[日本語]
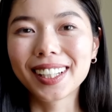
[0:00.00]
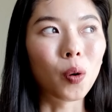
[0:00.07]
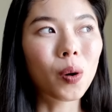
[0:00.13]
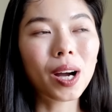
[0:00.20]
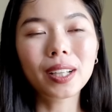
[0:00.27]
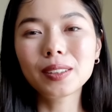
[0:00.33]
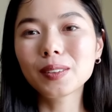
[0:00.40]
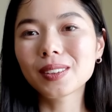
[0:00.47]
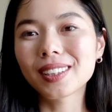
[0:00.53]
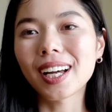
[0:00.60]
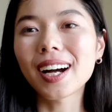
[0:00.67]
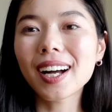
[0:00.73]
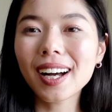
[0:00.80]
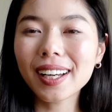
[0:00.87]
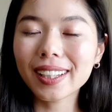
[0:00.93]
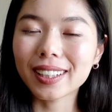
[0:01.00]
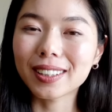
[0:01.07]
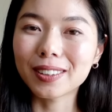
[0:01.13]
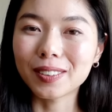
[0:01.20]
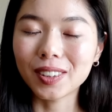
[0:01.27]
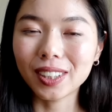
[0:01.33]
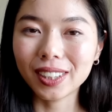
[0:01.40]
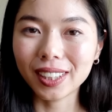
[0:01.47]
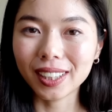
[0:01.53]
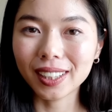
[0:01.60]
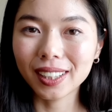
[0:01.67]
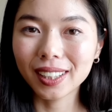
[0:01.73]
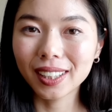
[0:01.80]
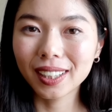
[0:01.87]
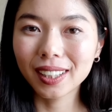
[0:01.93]
他の高い国に
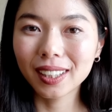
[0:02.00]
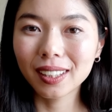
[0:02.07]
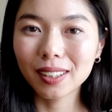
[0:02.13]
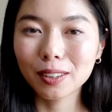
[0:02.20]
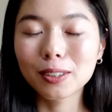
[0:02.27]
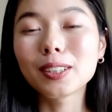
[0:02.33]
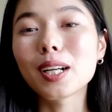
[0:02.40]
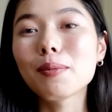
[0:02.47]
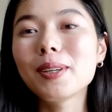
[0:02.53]
比